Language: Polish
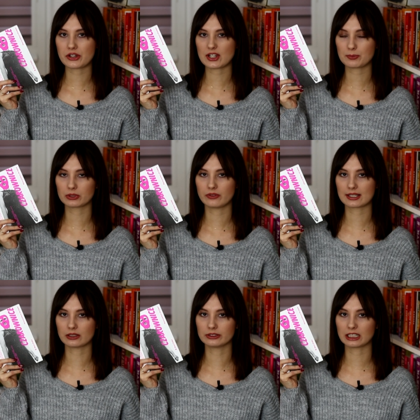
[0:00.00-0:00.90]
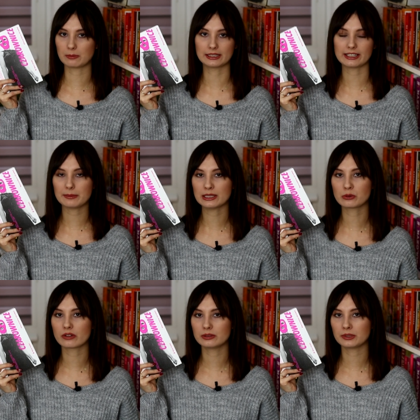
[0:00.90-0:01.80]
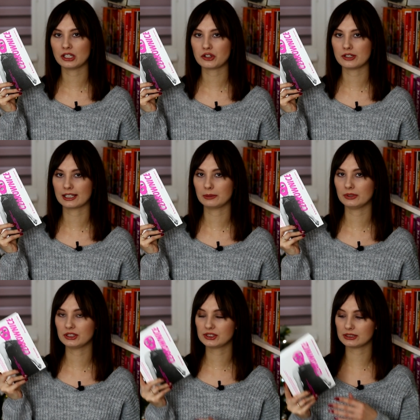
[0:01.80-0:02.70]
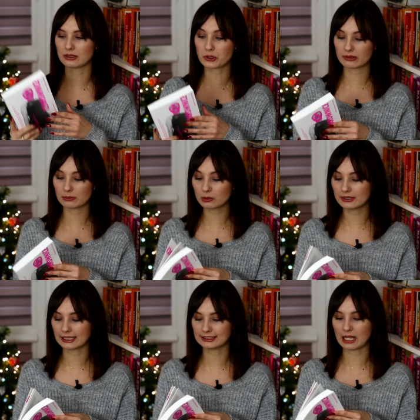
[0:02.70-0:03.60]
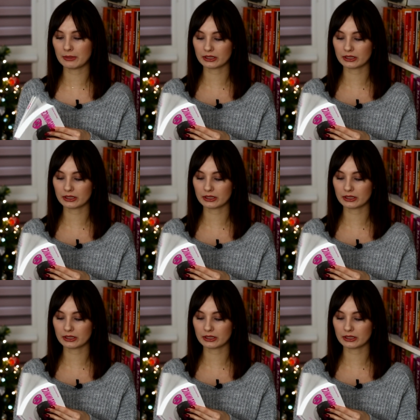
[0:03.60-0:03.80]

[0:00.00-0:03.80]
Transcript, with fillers: jest potwierdzonych potwierdzonych badaniami naukowymi czy jakimiś różnymi publikacjami.